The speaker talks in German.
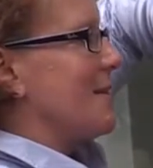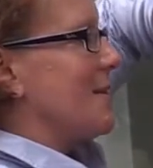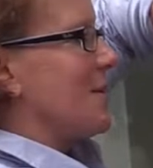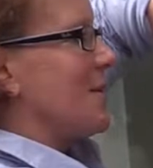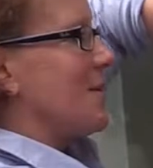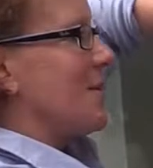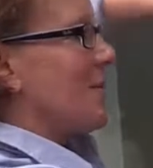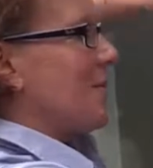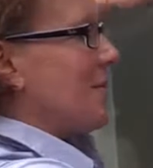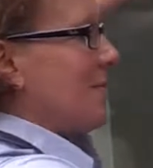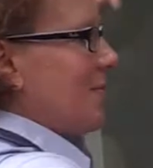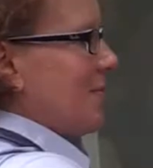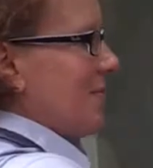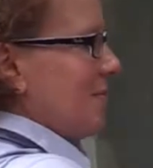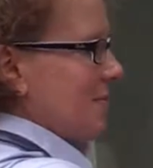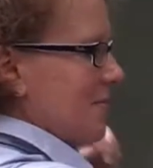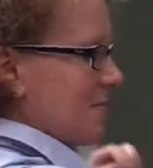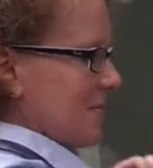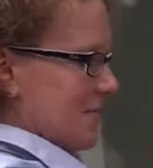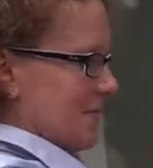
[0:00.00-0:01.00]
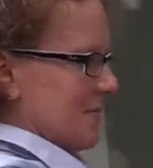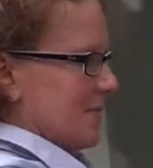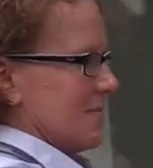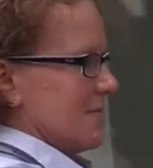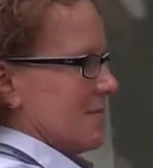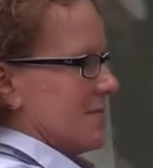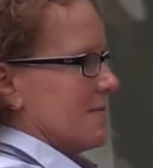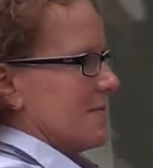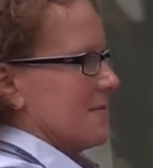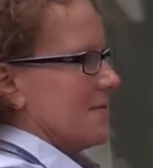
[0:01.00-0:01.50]
in der musealen
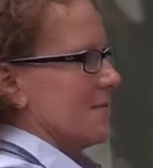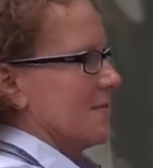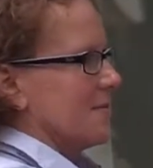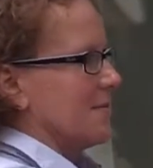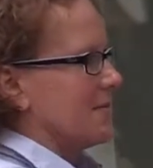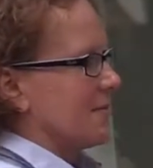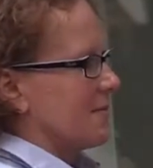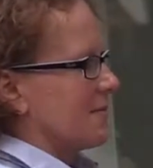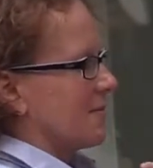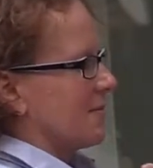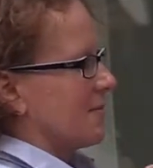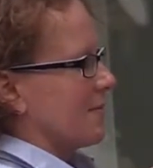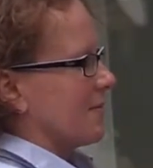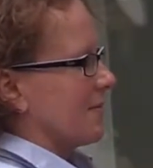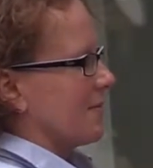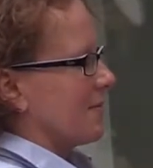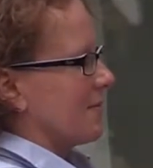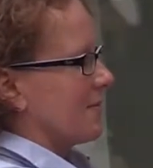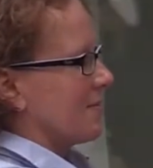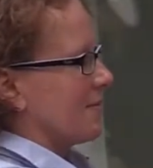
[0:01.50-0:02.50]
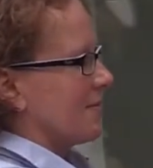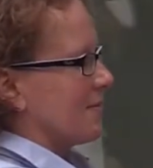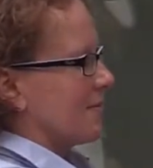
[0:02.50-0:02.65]
Ausstellung zu sehen gibt.